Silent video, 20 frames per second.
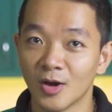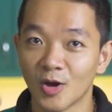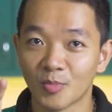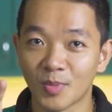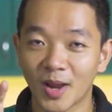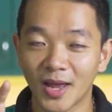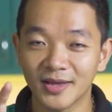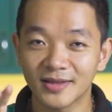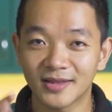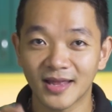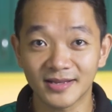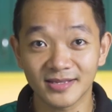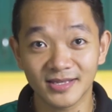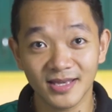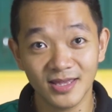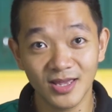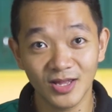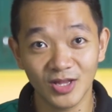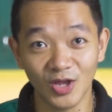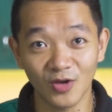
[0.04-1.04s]
Hôm nay Thành
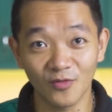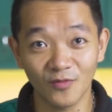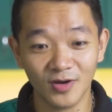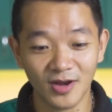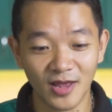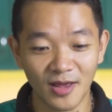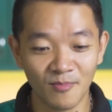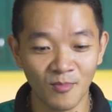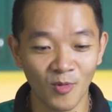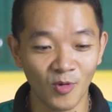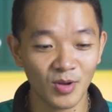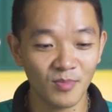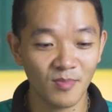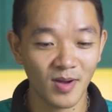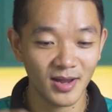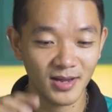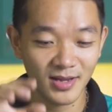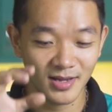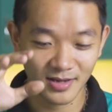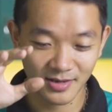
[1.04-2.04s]
sẽ giới thiệu với anh em một cái
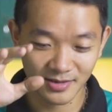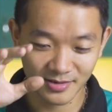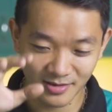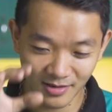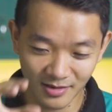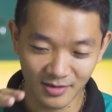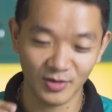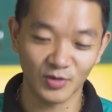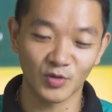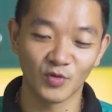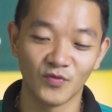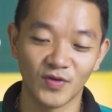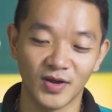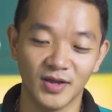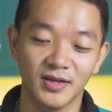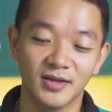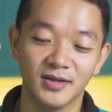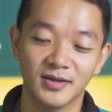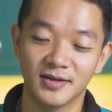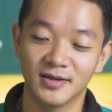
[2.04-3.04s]
máy rất là thú
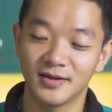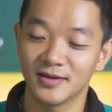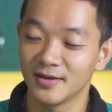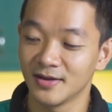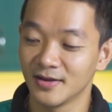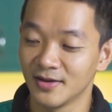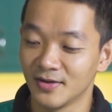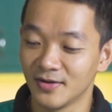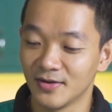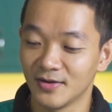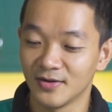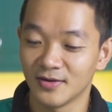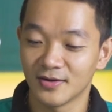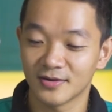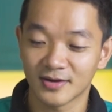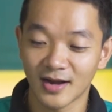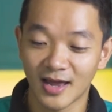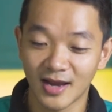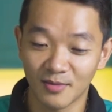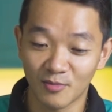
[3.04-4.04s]
vị
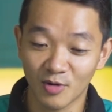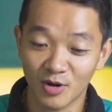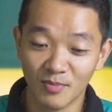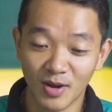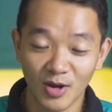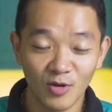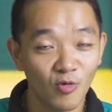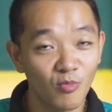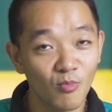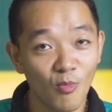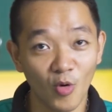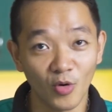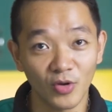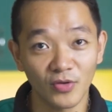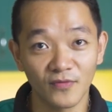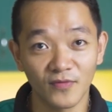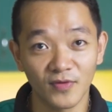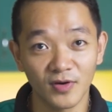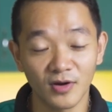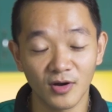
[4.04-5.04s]
Đây là một cái máy hút
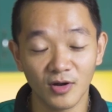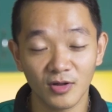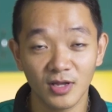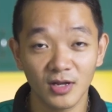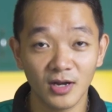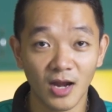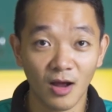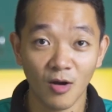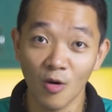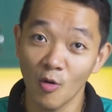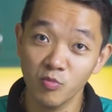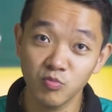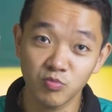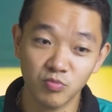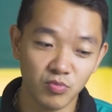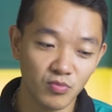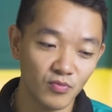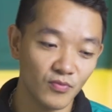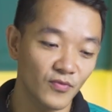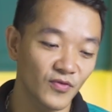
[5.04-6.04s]
bụi vừa có chức năng hút
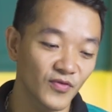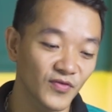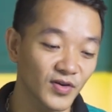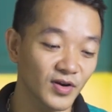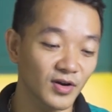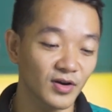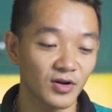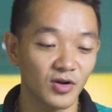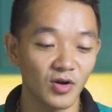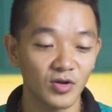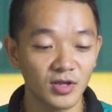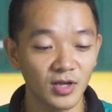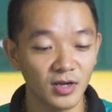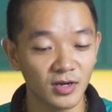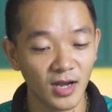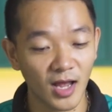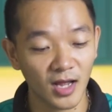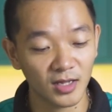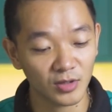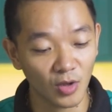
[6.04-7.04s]
vừa có chức
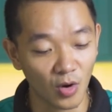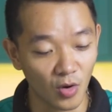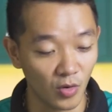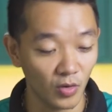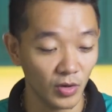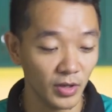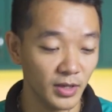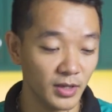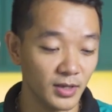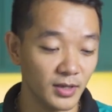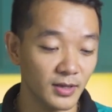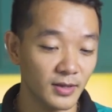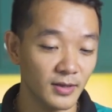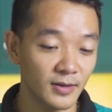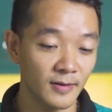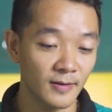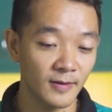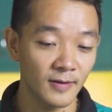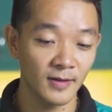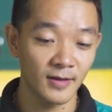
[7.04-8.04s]
năng thổi
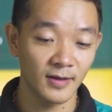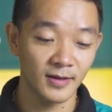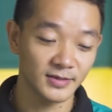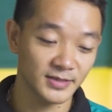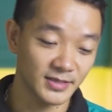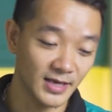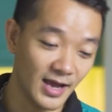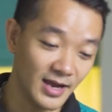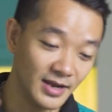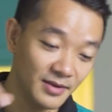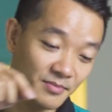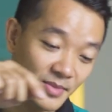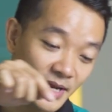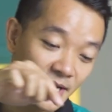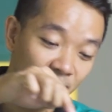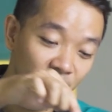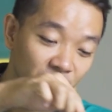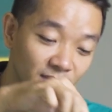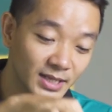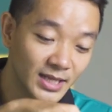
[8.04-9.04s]
Xài
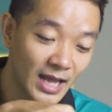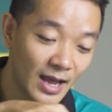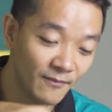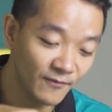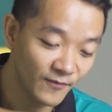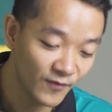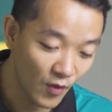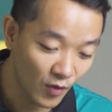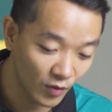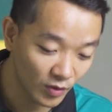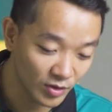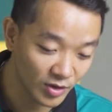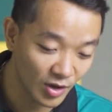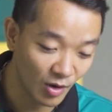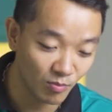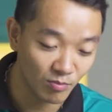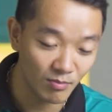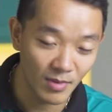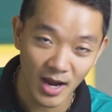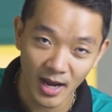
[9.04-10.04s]
pin 18V
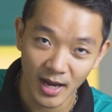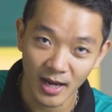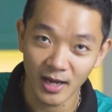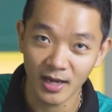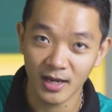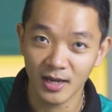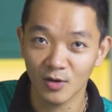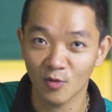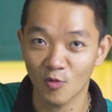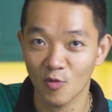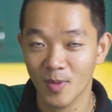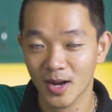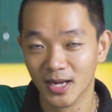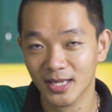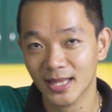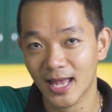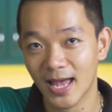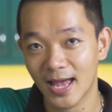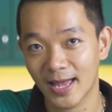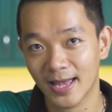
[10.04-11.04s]
dòng B của
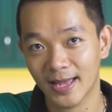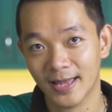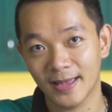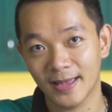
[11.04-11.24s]
Makita